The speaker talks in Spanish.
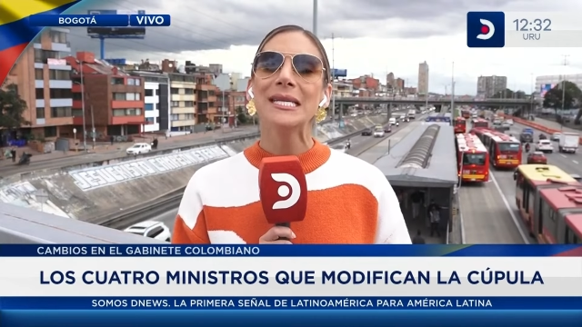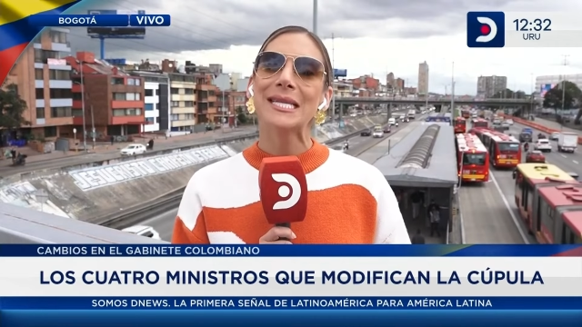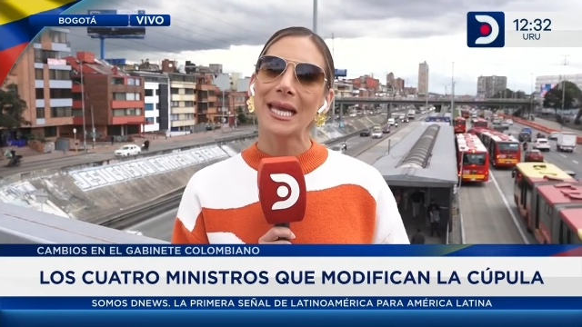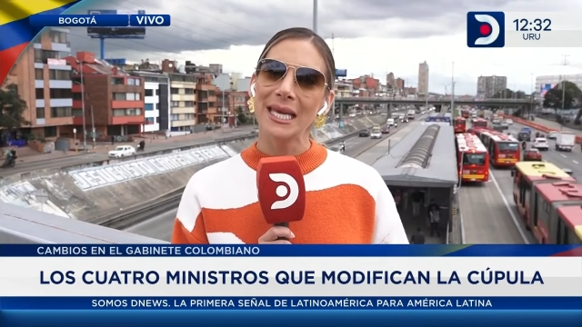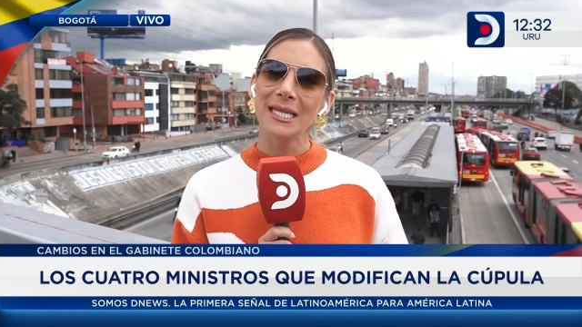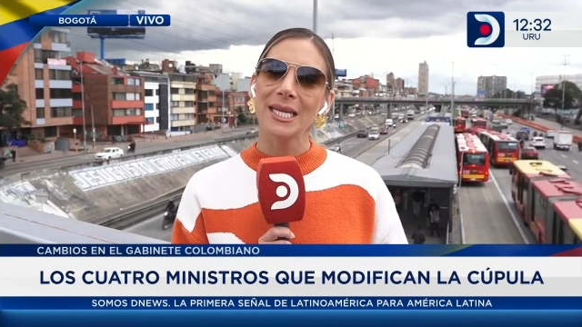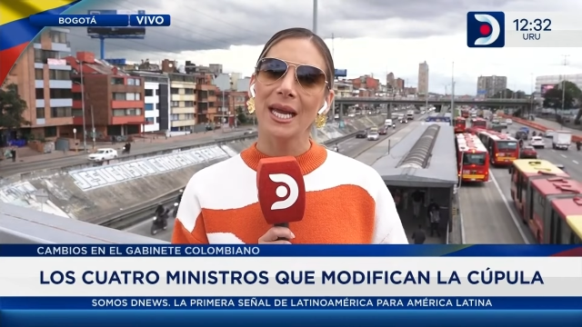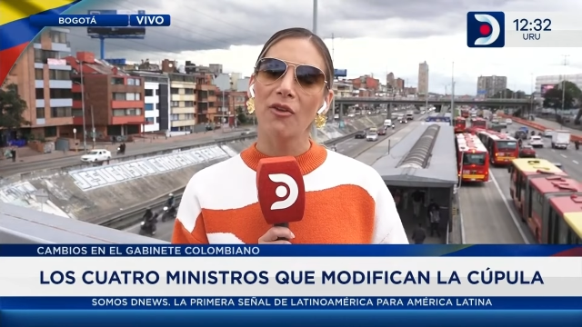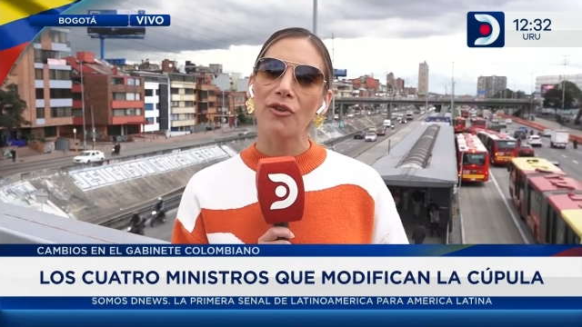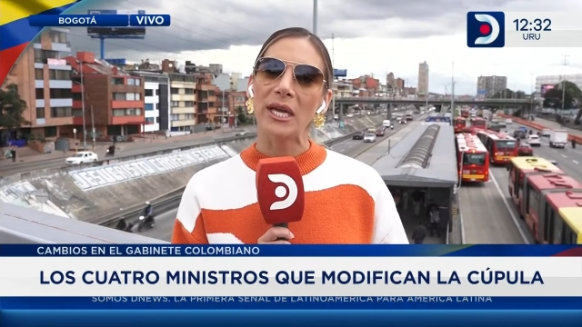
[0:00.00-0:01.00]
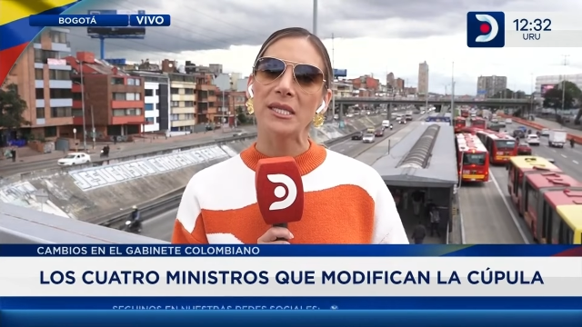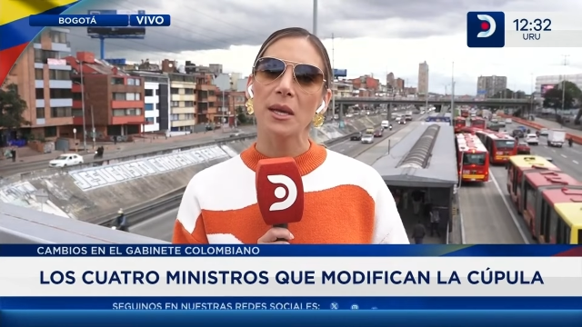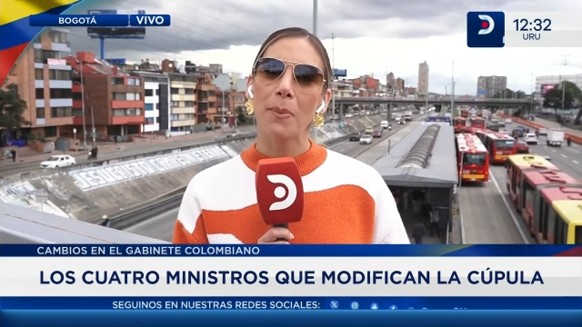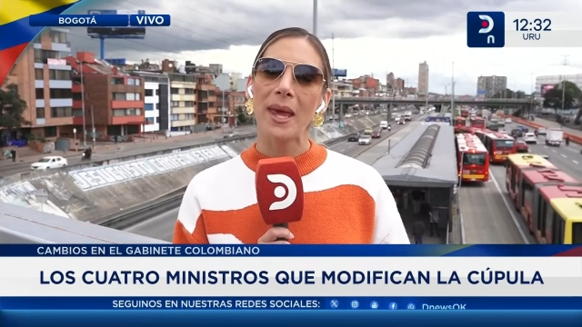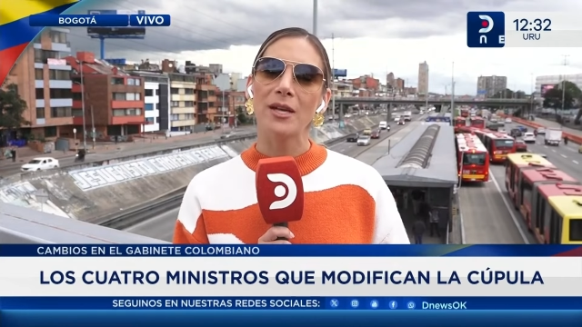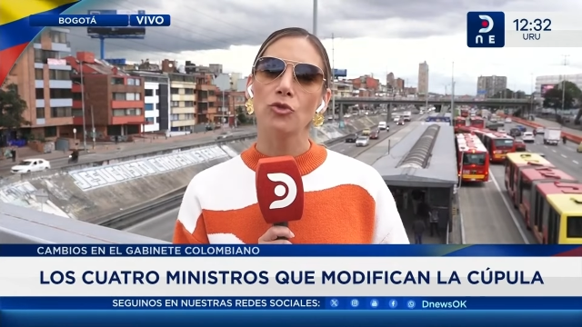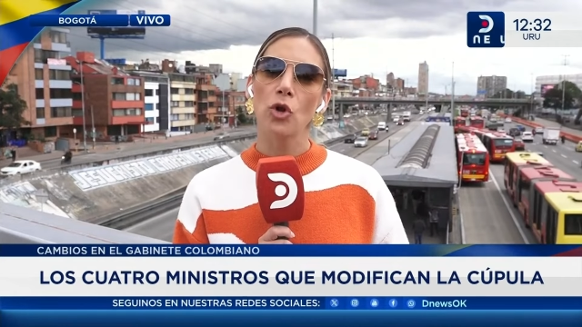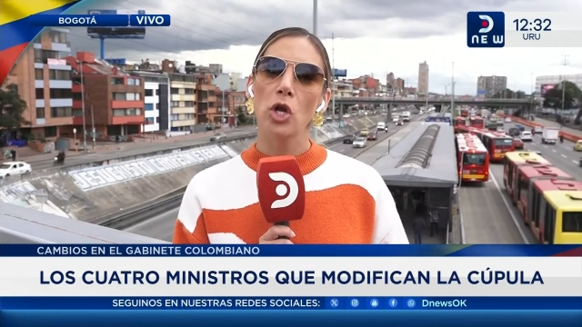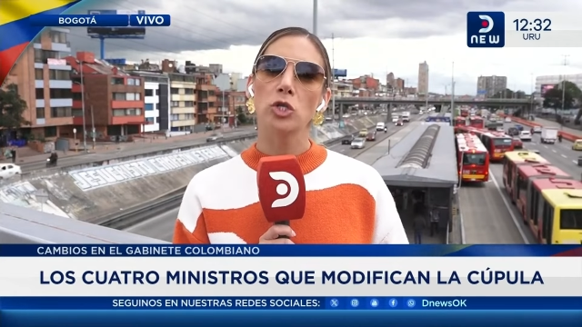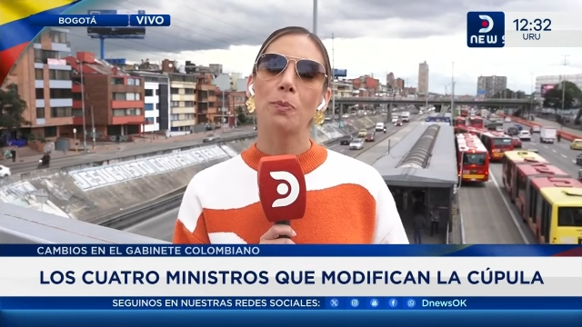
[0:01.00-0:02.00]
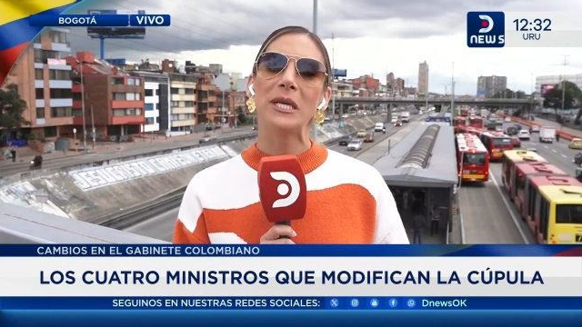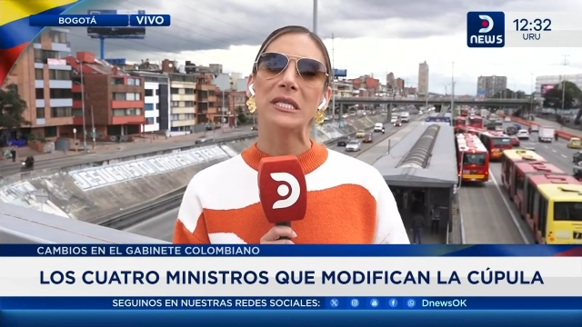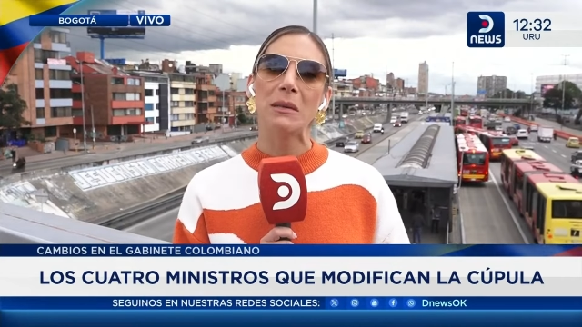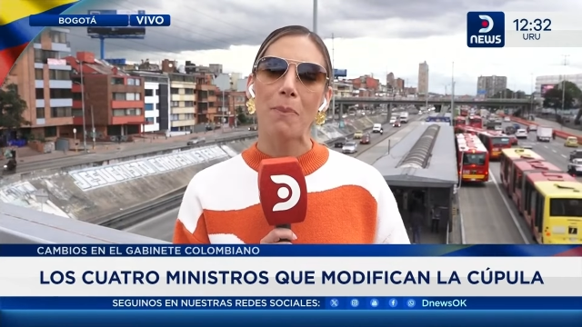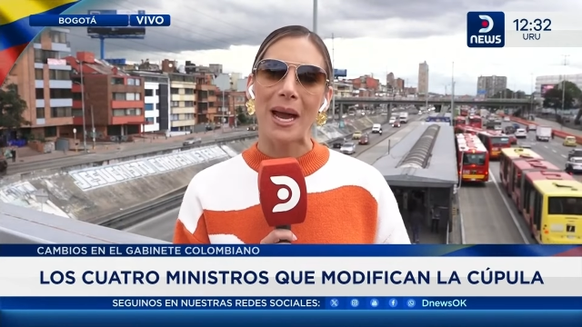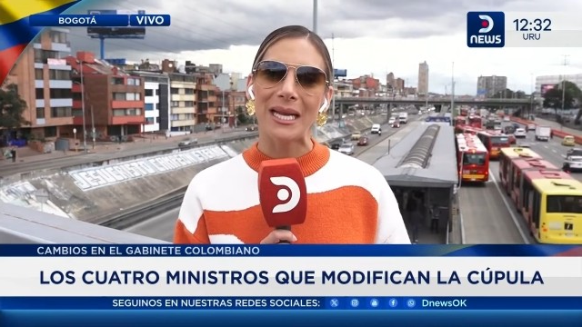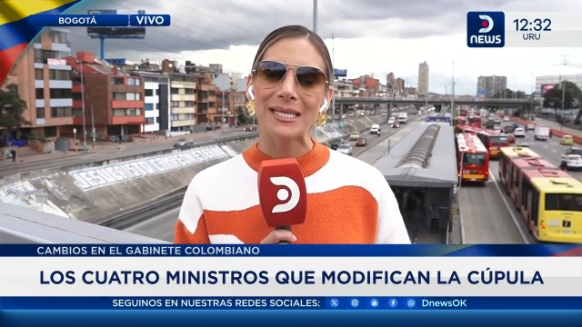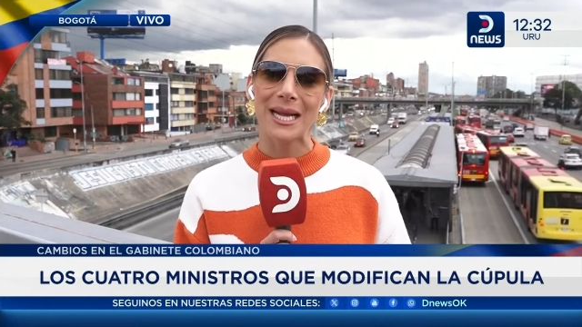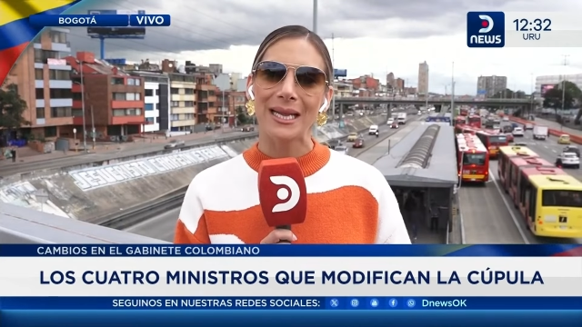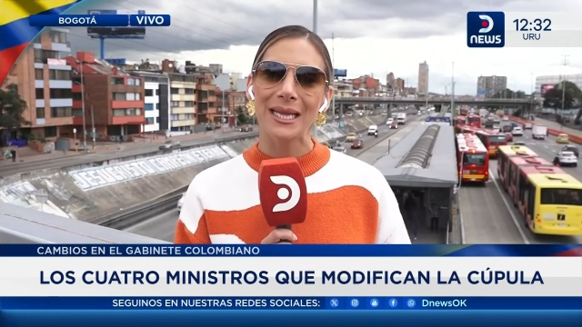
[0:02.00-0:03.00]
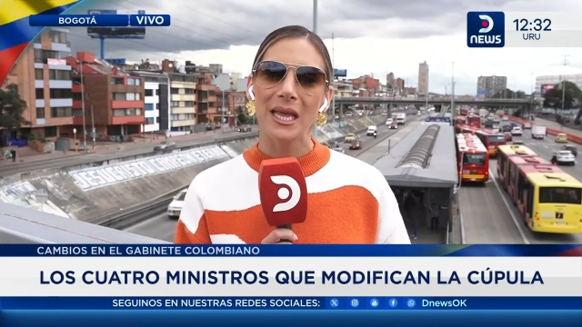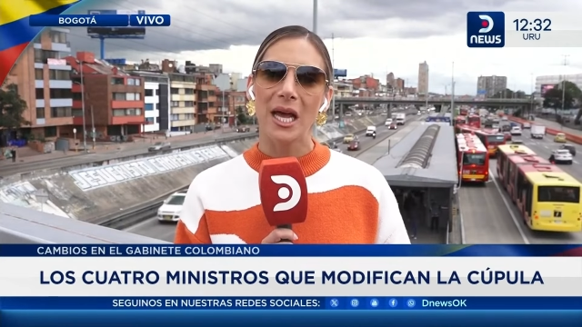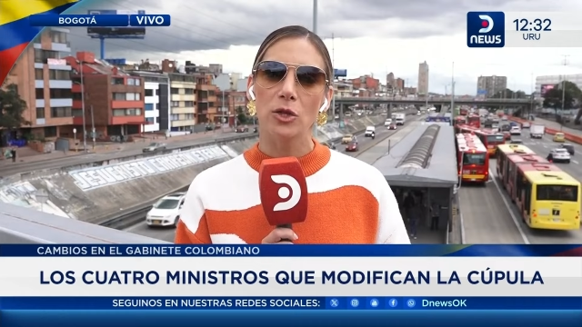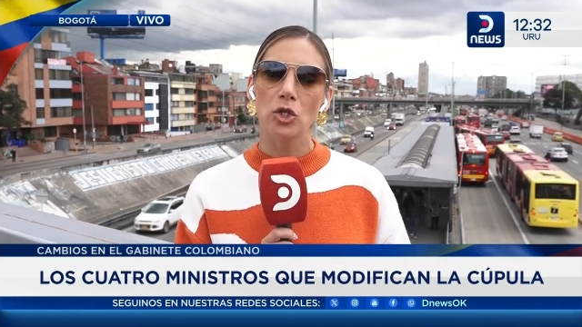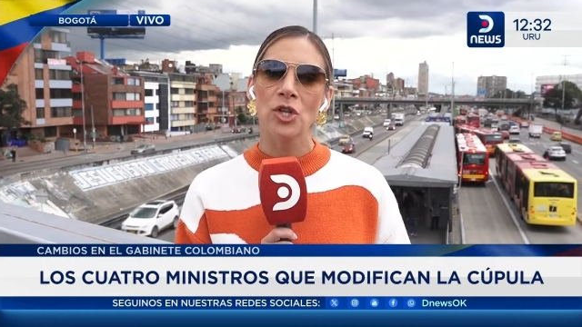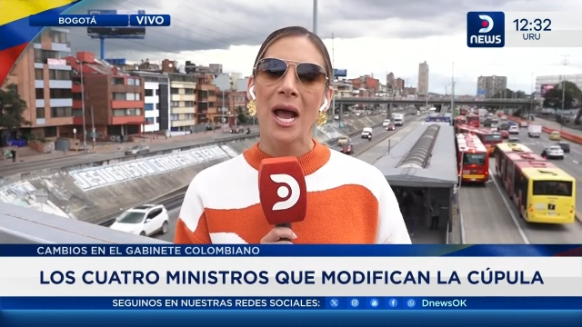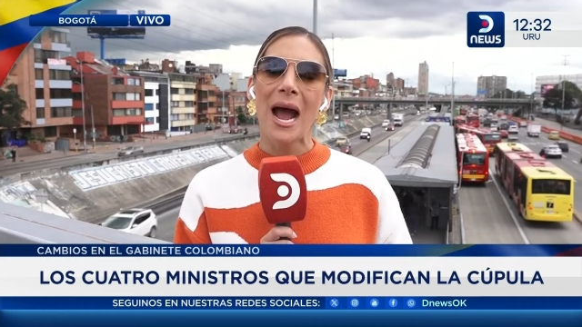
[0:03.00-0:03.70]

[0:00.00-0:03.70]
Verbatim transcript: Se dice que Fraín Cepeda es uno de los principales candidatos